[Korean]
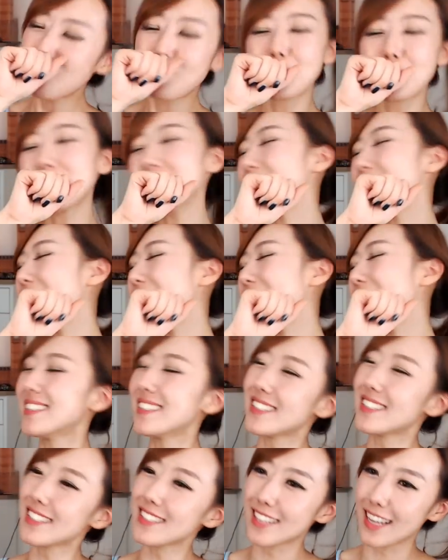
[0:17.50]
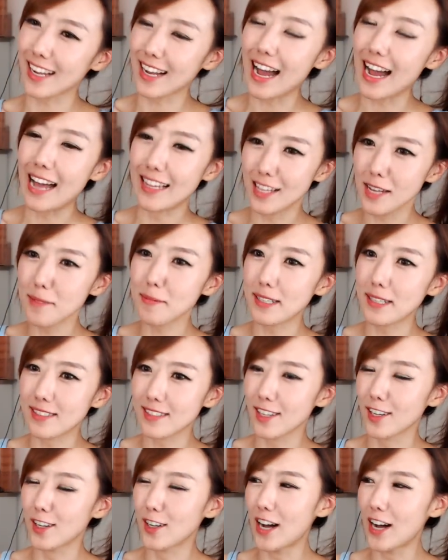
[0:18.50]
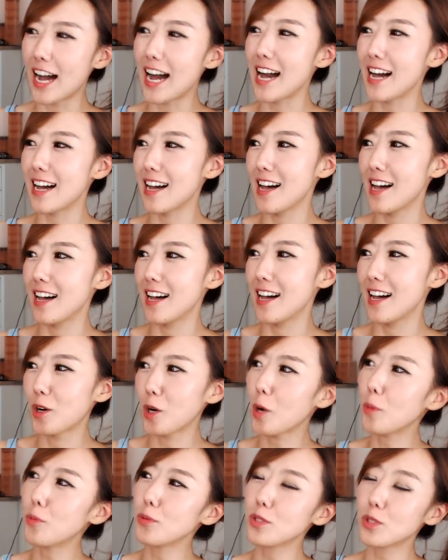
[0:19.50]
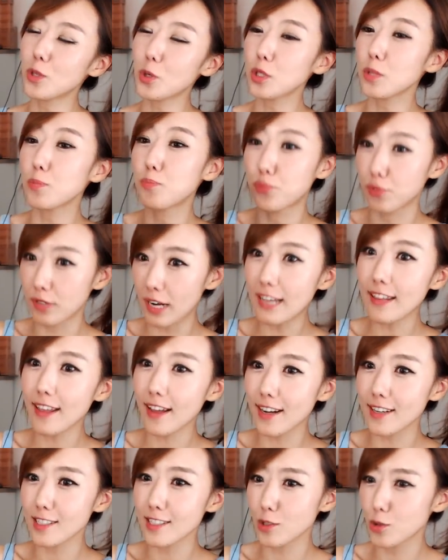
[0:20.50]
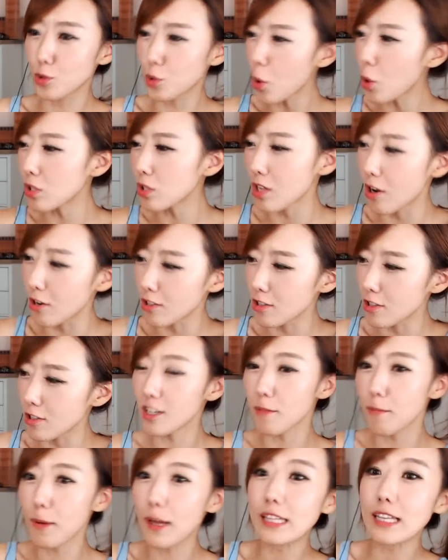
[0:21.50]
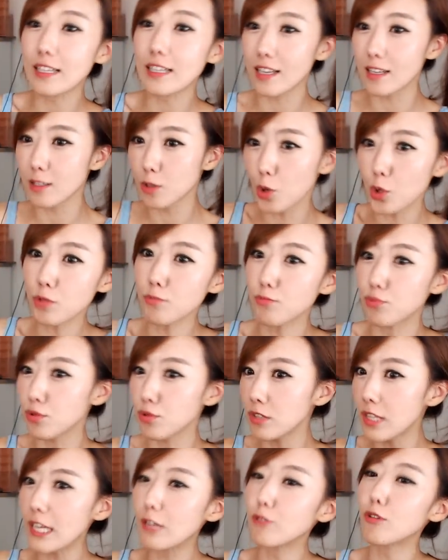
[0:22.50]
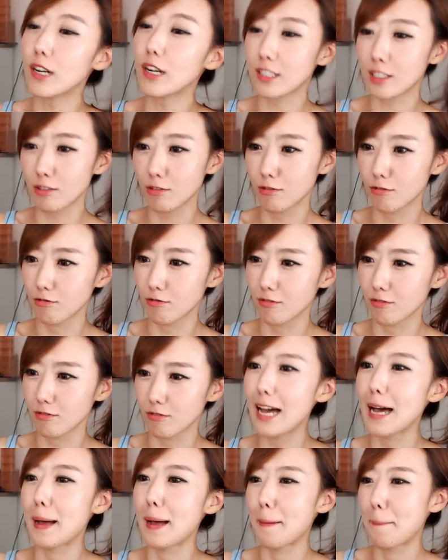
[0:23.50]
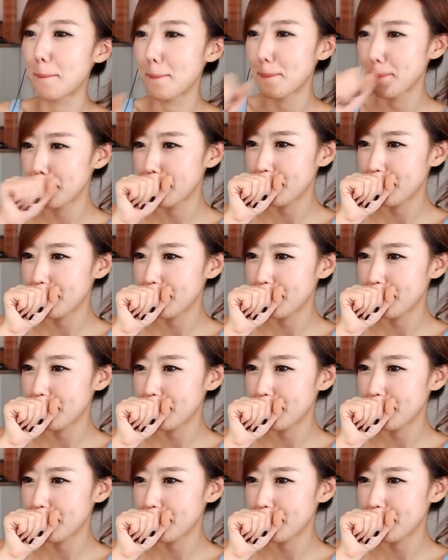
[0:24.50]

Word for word: 불이 나는지 제가 안 해봤어요. 아, 여러분들 혹시 불안해가지고 꼭 정전기 패드에다 손 문대고 하시는구나.